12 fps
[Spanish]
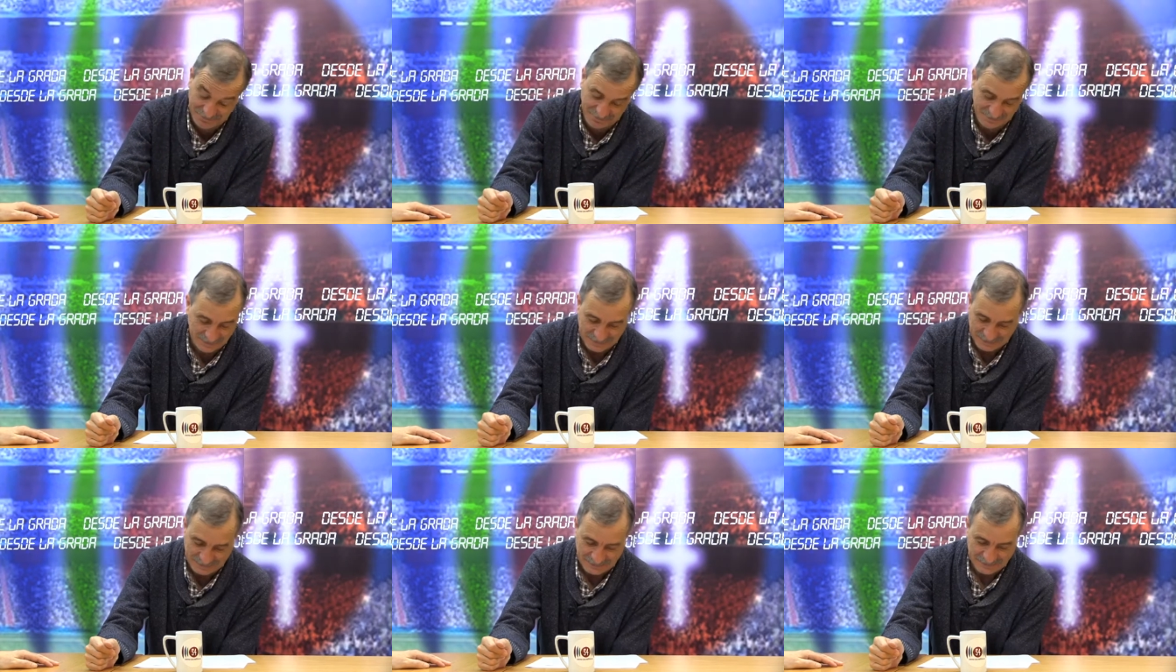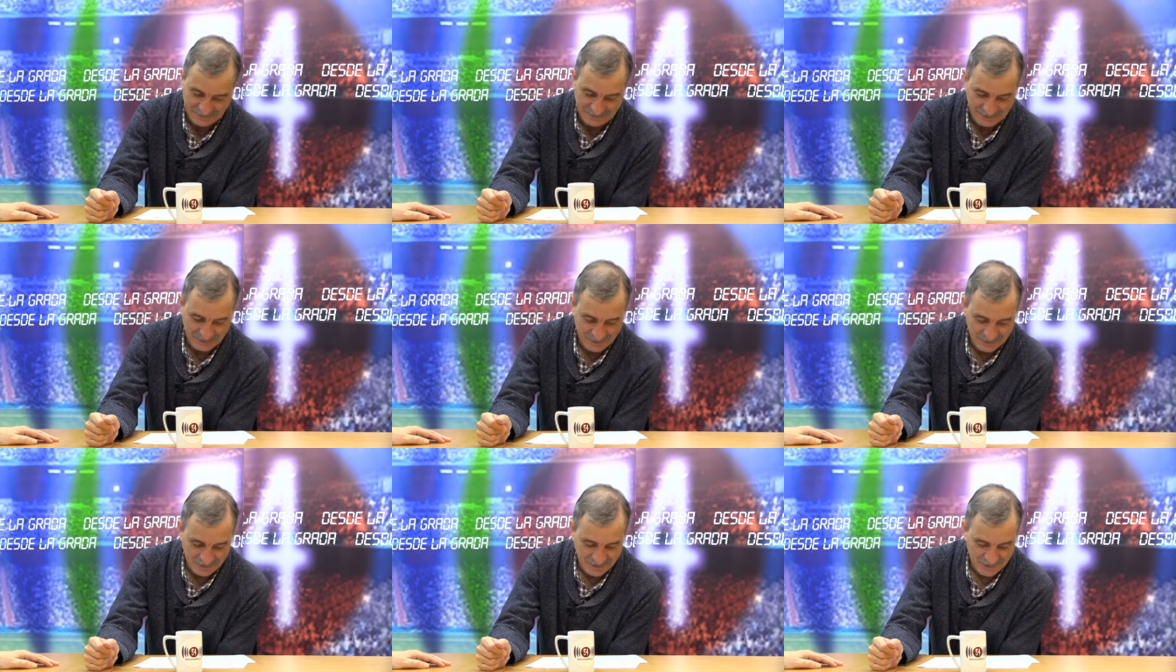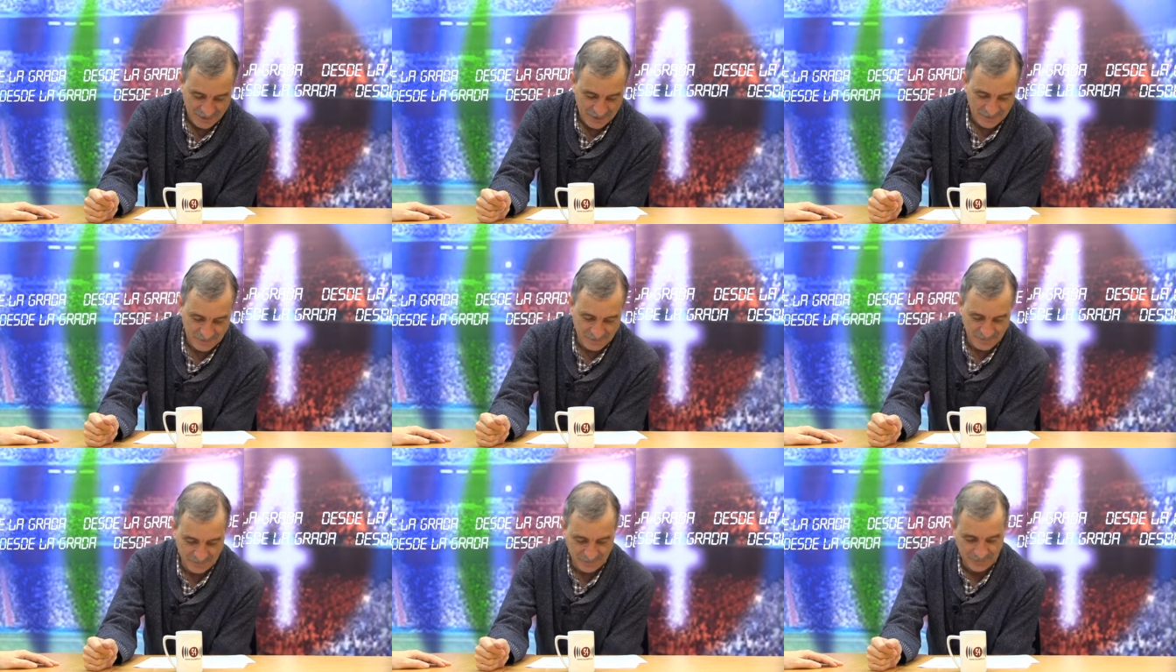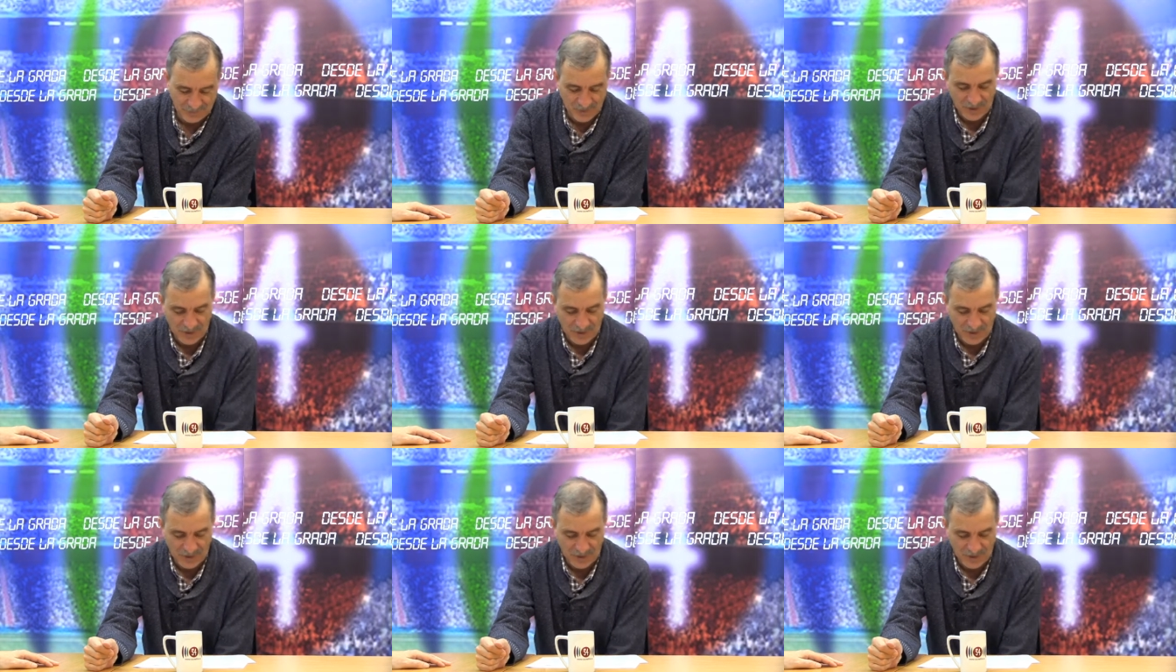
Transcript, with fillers: Y yo me alegro por el portero de la, de la cultural.